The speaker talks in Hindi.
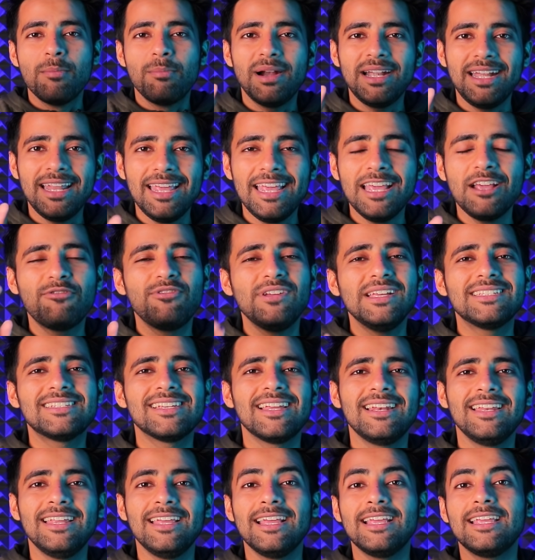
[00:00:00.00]
बट एक
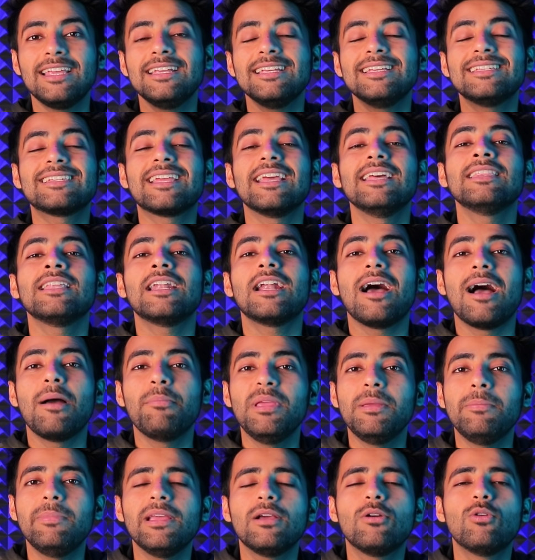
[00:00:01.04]
फीचर नहीं है कि इसके अंदर
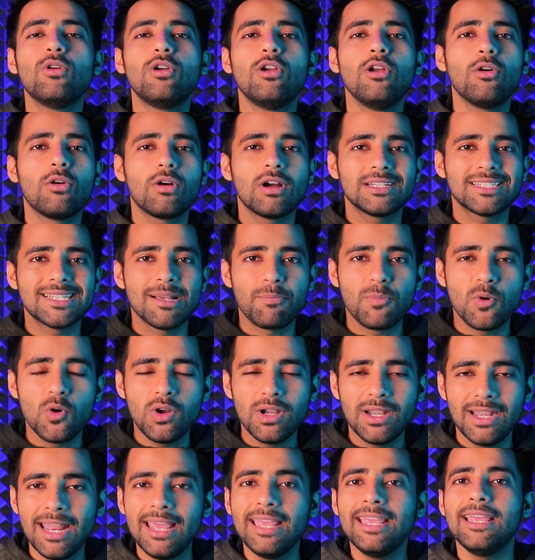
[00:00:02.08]
अभी भी गुड लॉक का
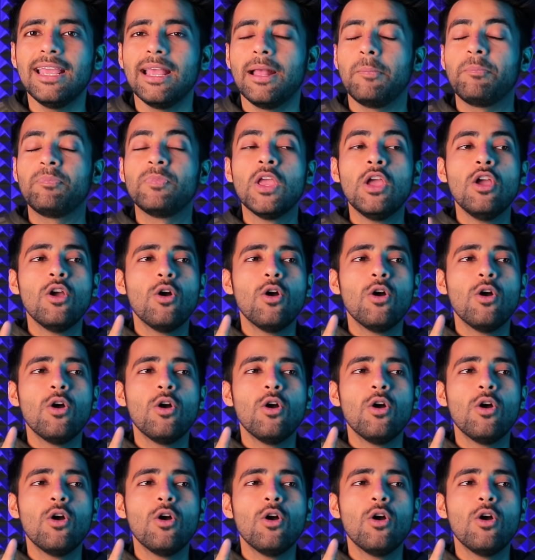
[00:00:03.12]
सपोर्ट नहीं है